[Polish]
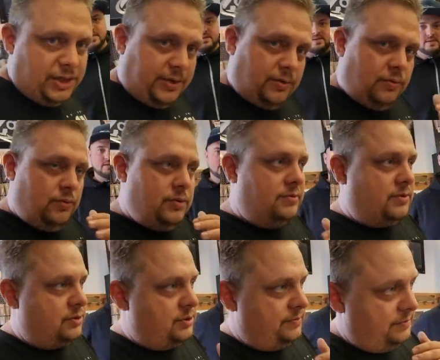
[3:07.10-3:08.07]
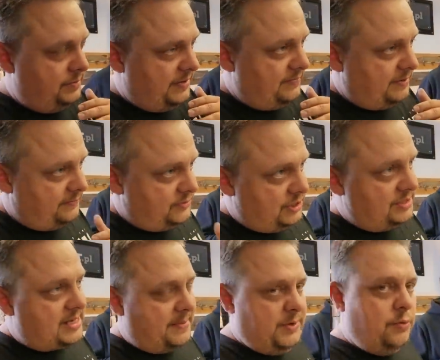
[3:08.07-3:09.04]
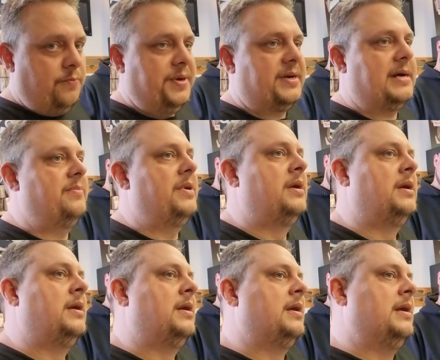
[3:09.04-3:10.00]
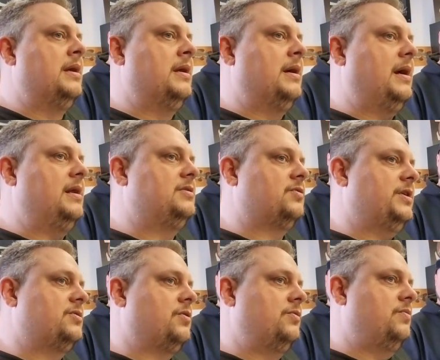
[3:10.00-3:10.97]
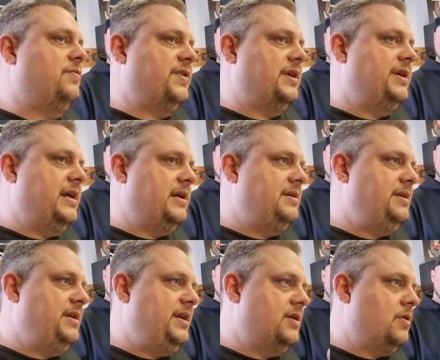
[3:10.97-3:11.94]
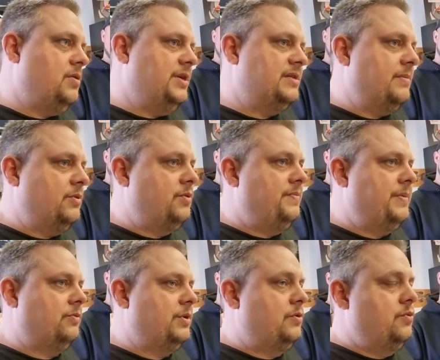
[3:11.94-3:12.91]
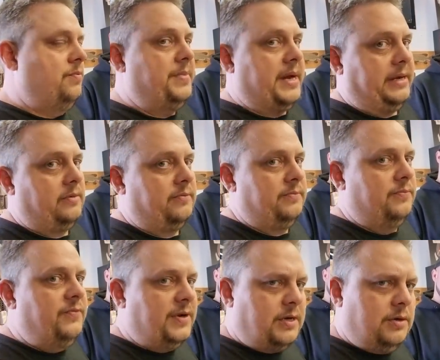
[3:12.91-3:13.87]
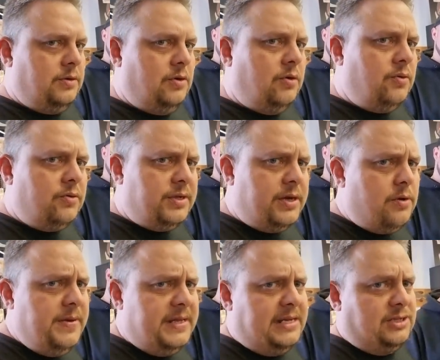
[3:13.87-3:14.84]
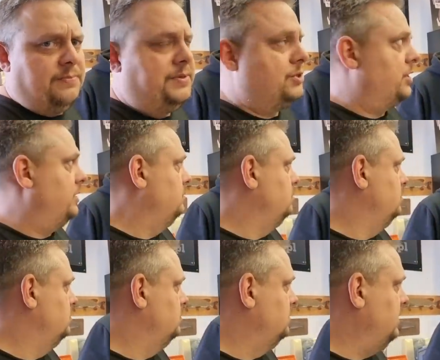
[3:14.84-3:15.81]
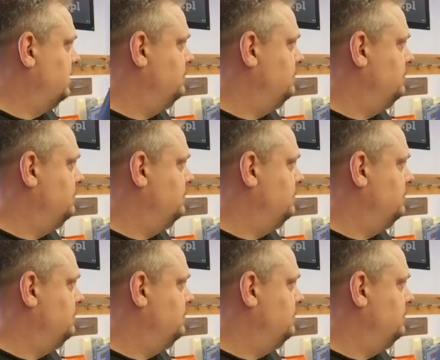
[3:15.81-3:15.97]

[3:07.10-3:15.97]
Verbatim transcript: ja tu ludziom coś, nie wiem, wciskam i upycham. Ale z drugiej strony, no mówię, ja nie, nikogo nie znam, kto by miał tych gum mniej. To, mówię, kto to te komentarze pisze? Nie wiem. Jak